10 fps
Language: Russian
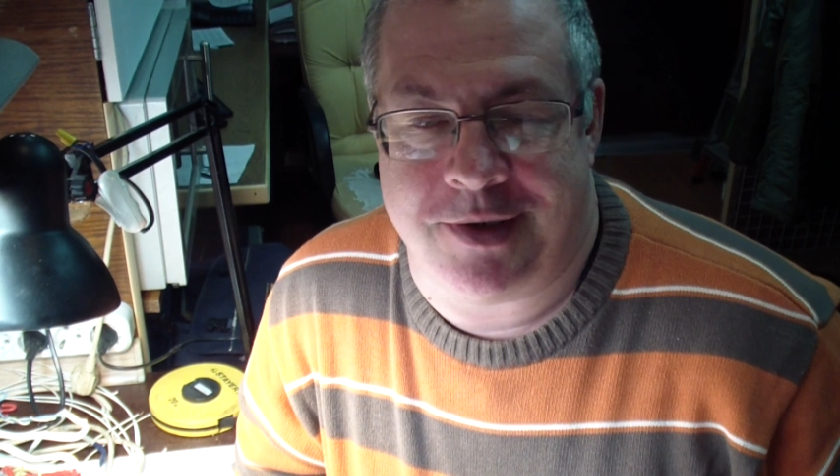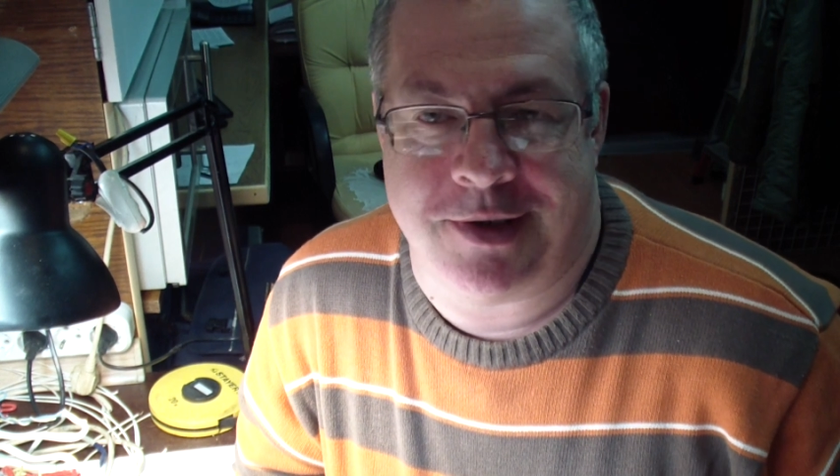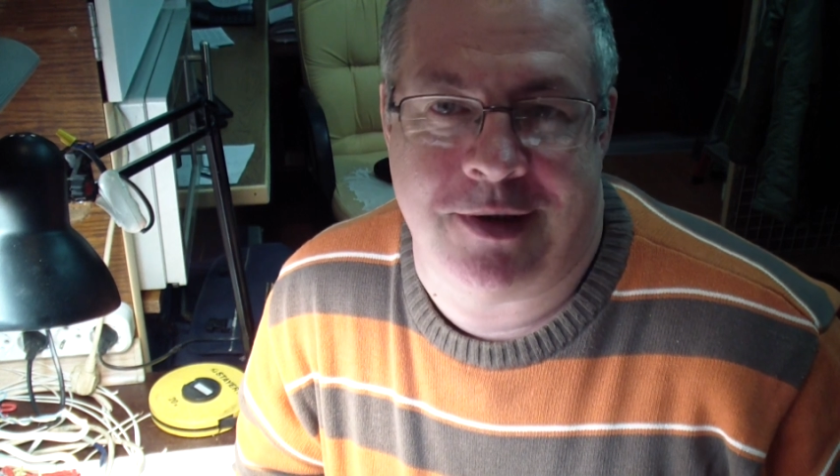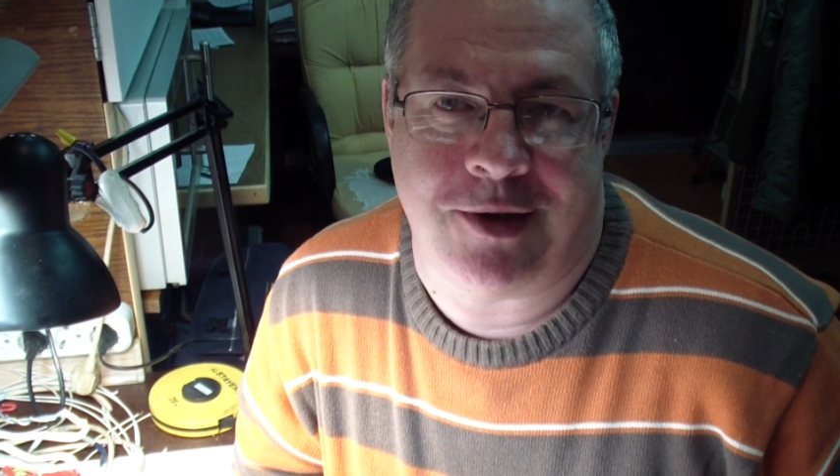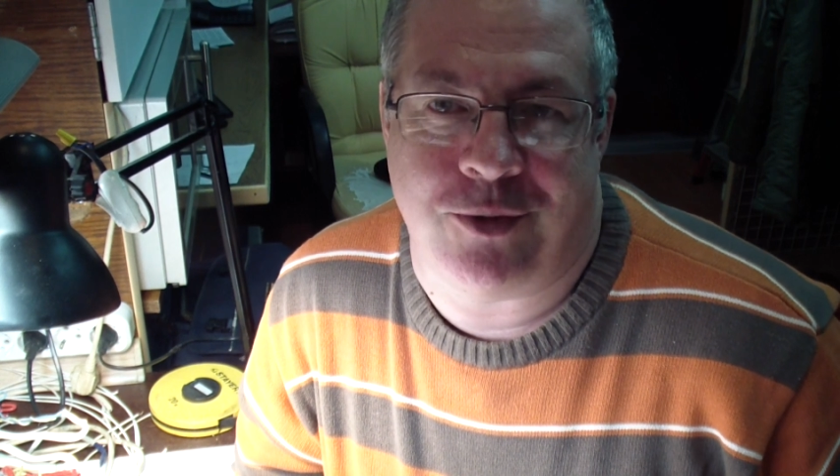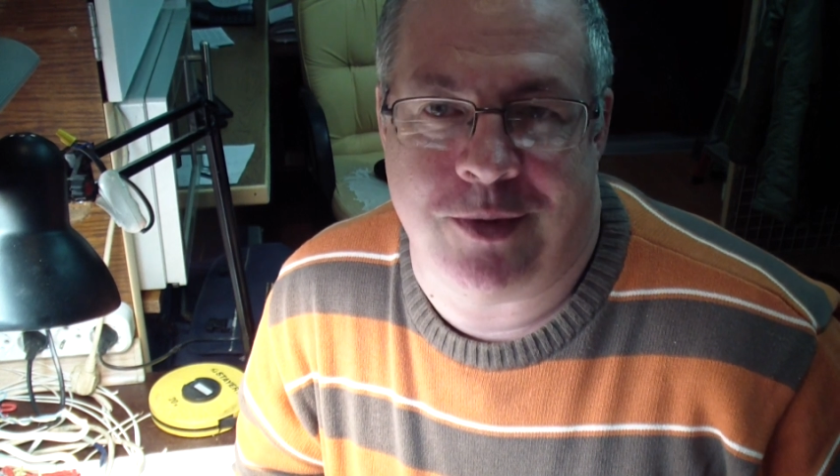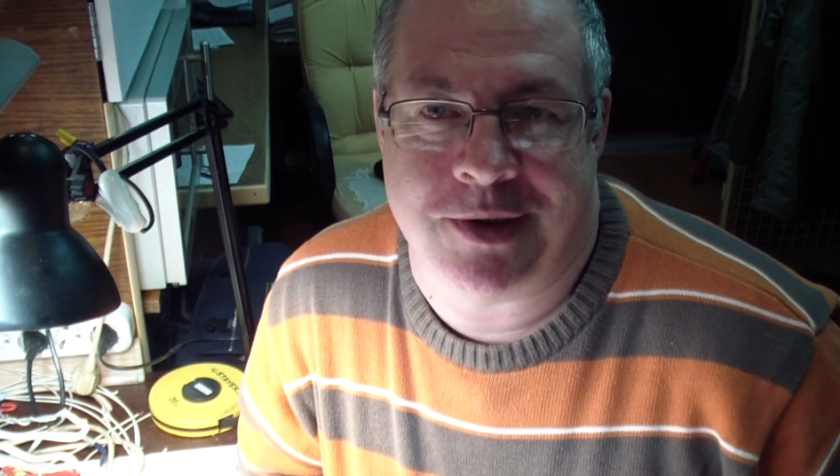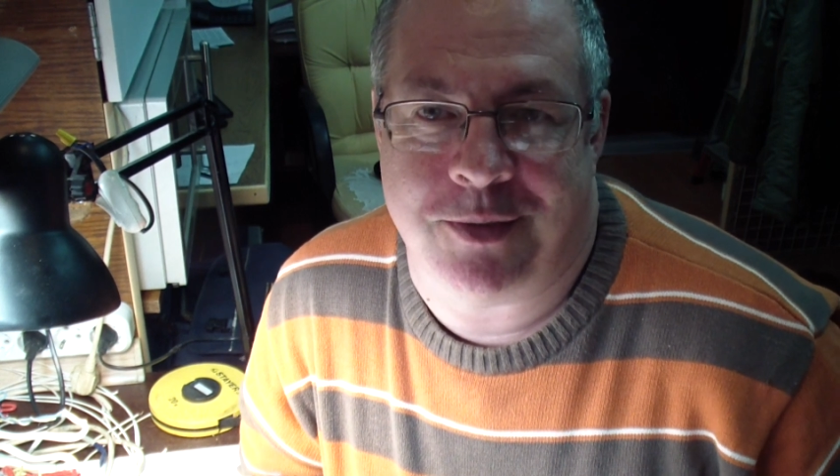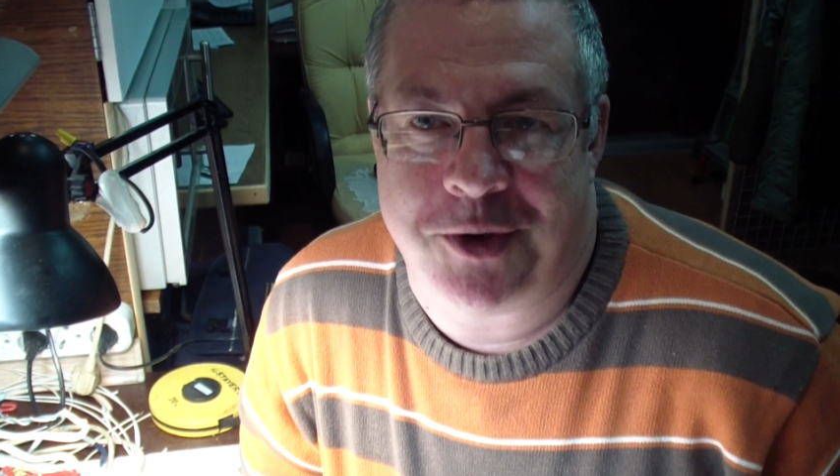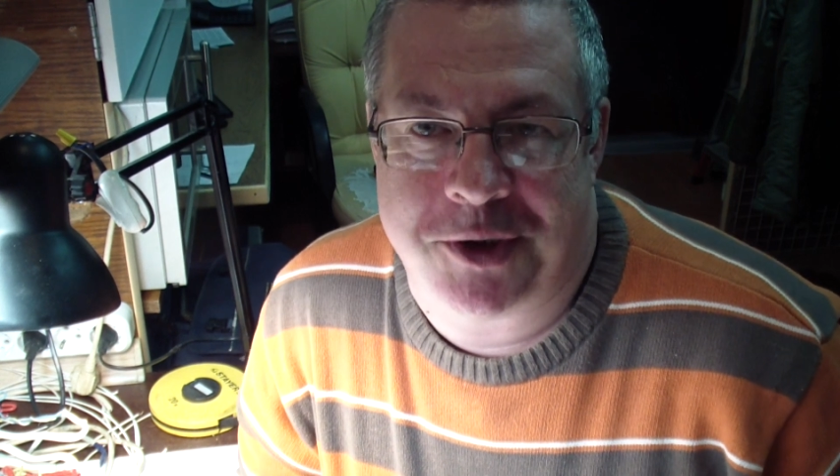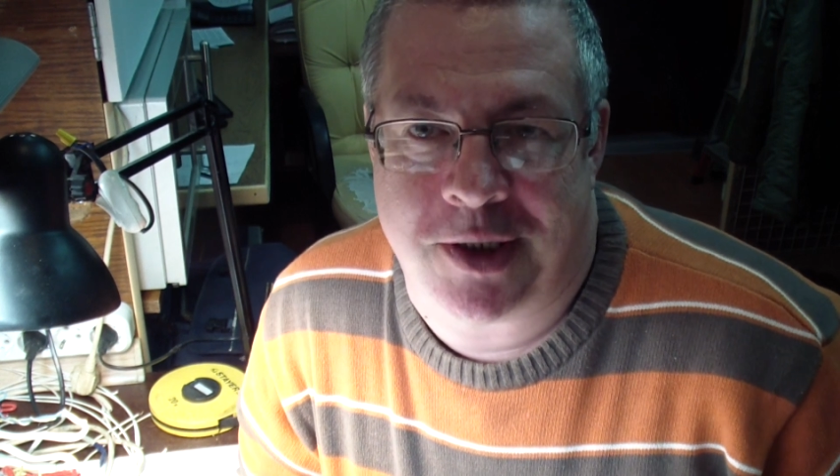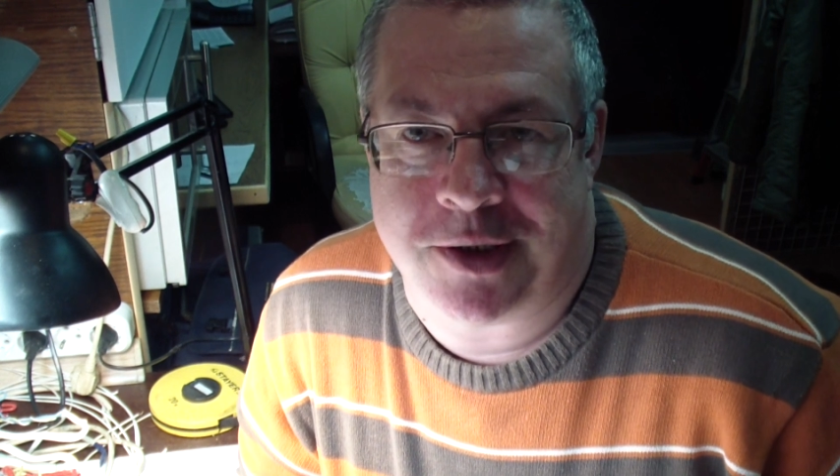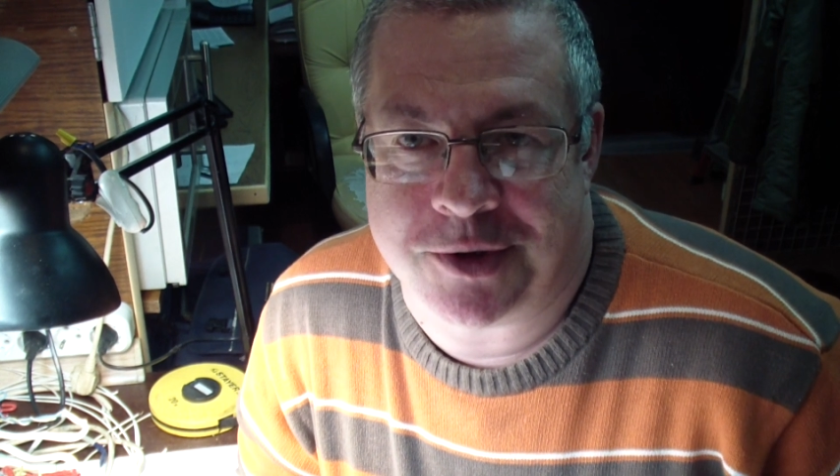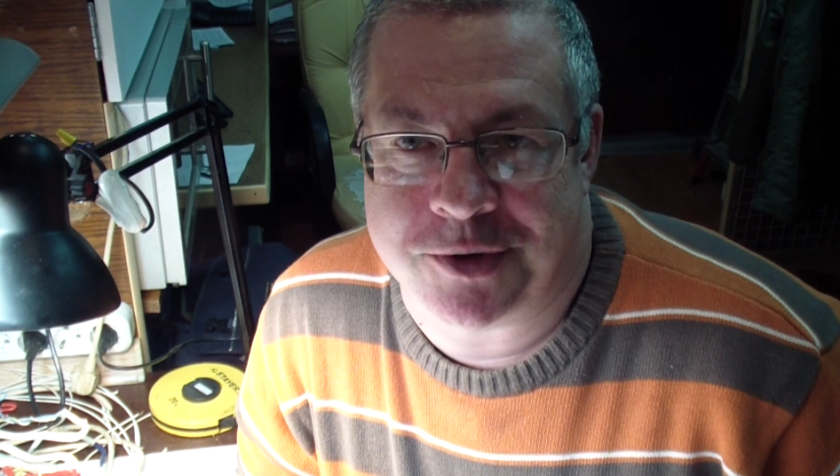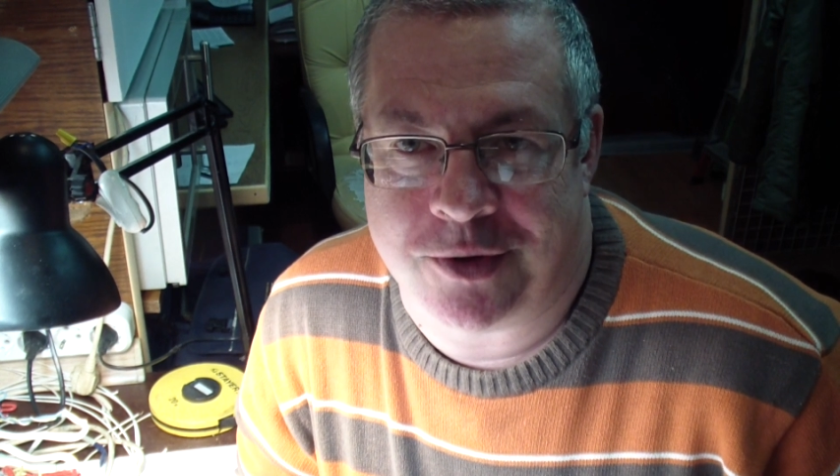делают мне
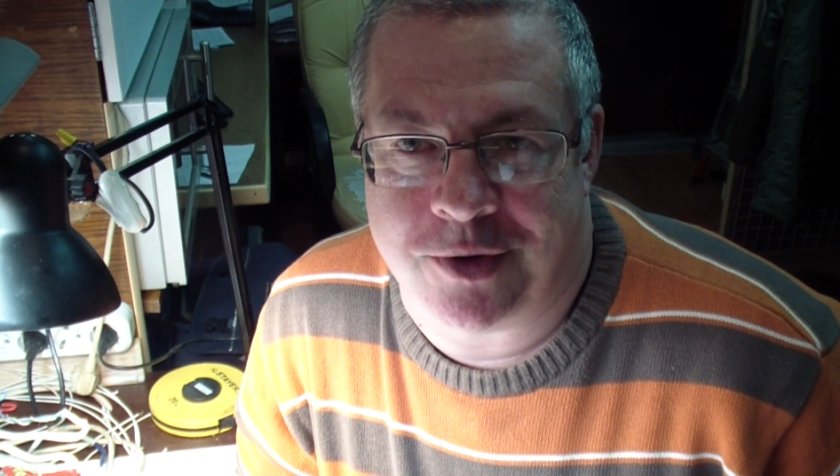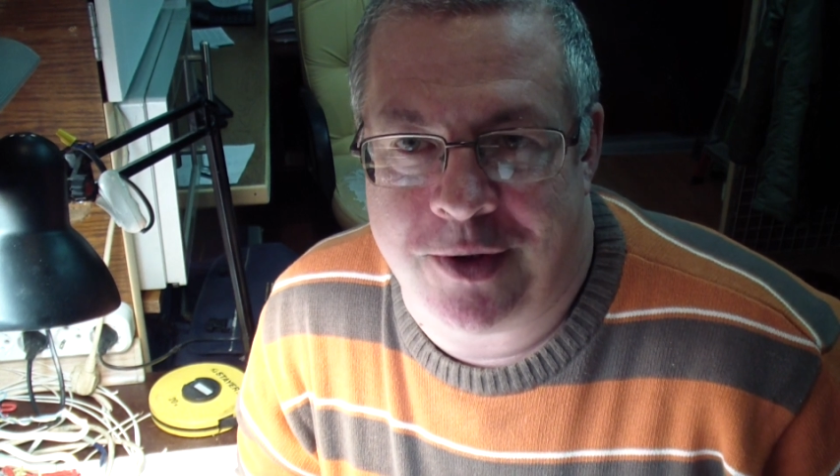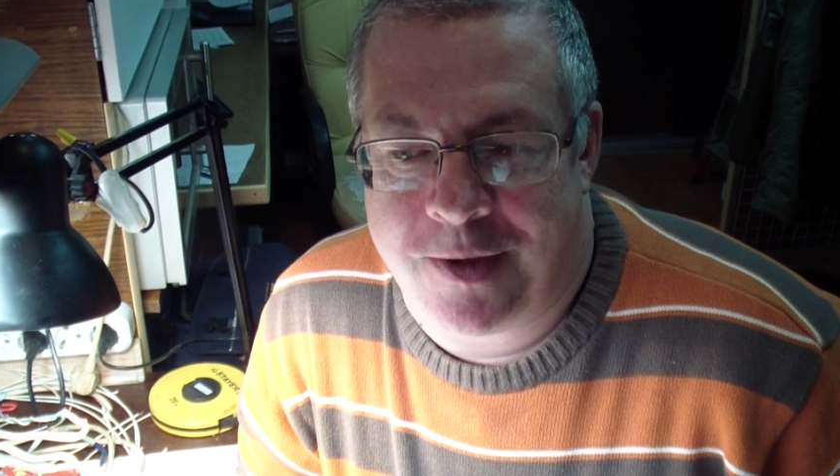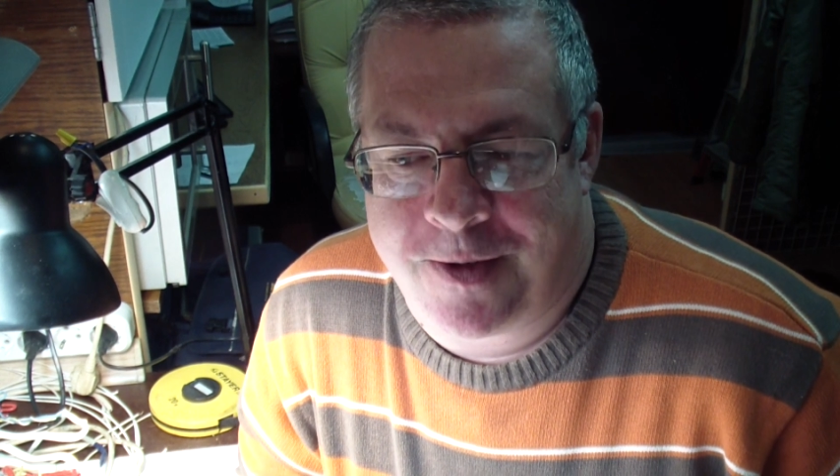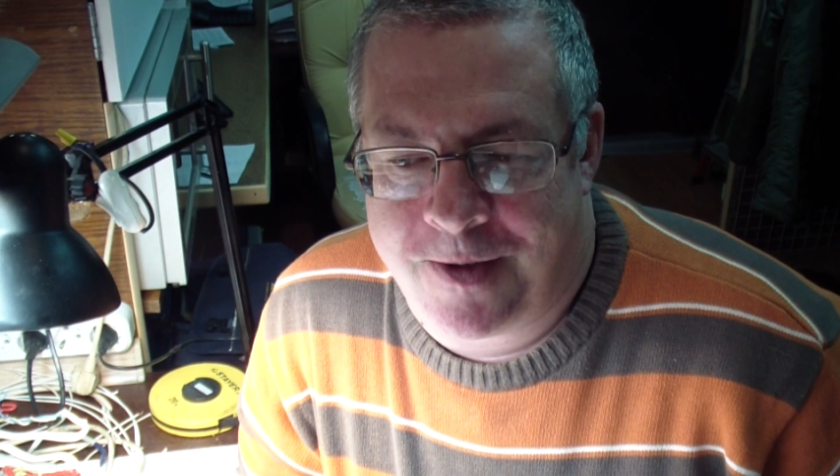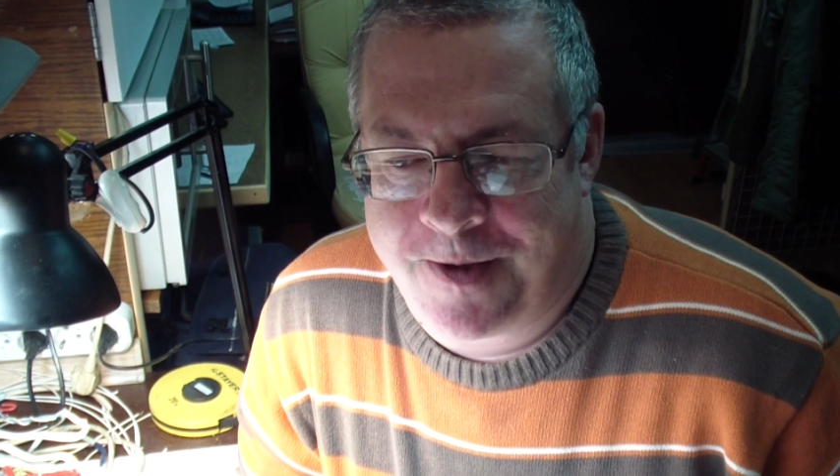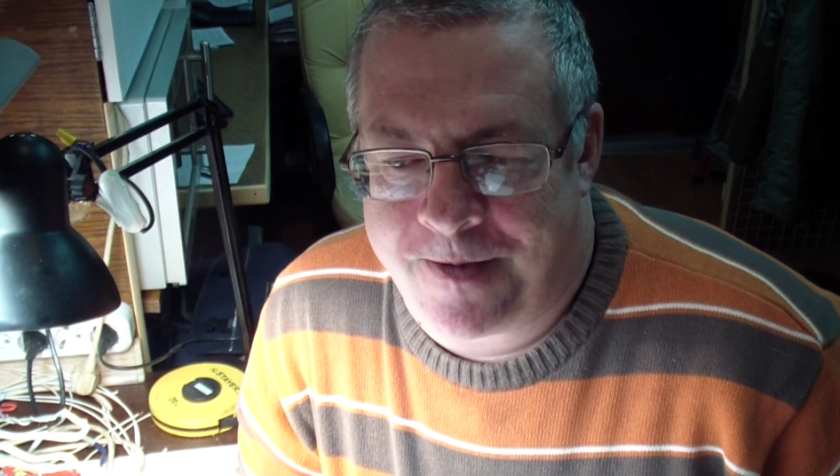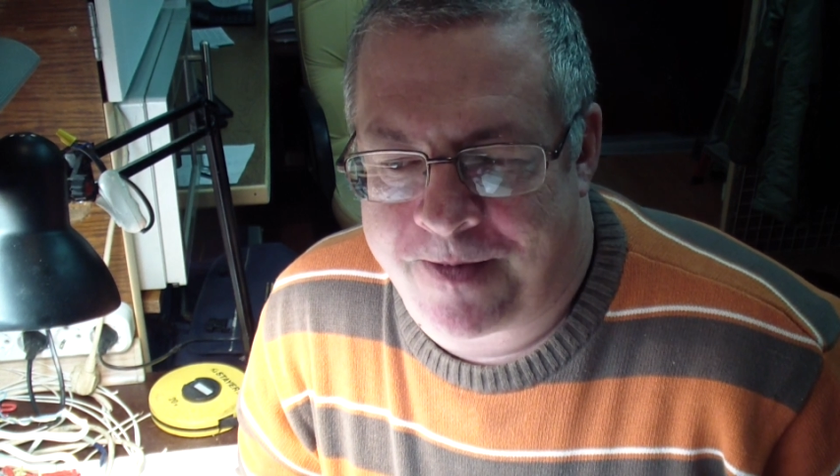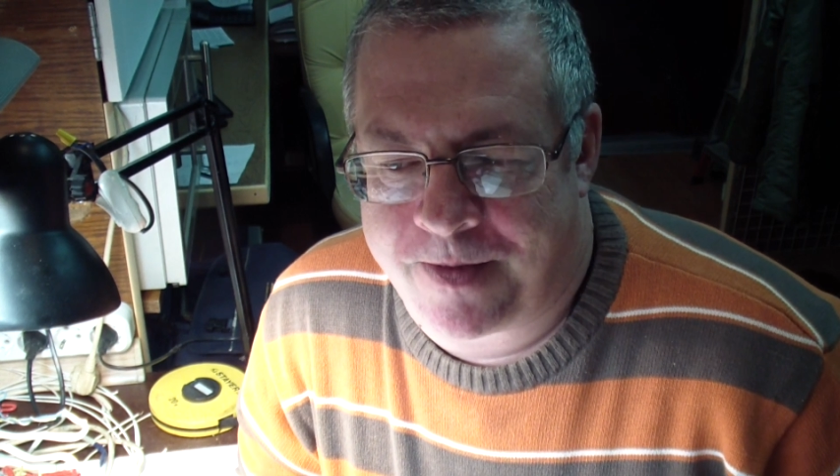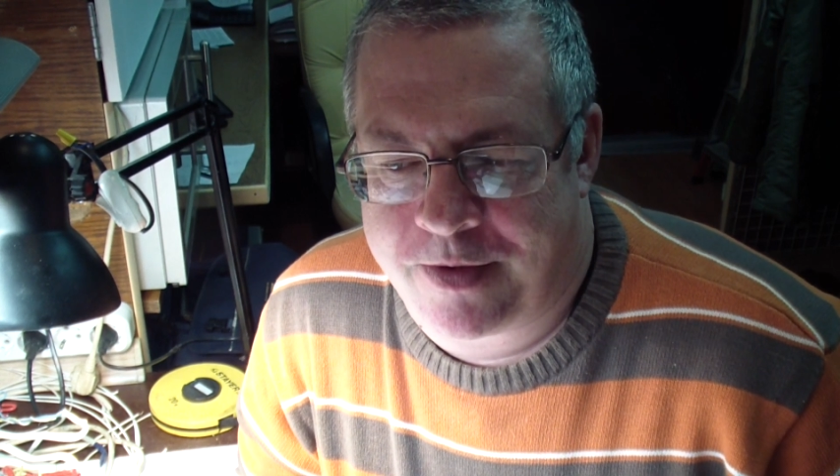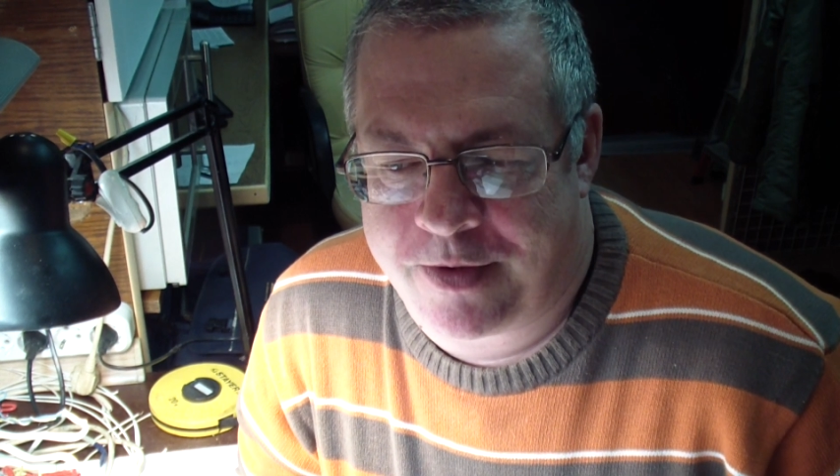замечание, что э,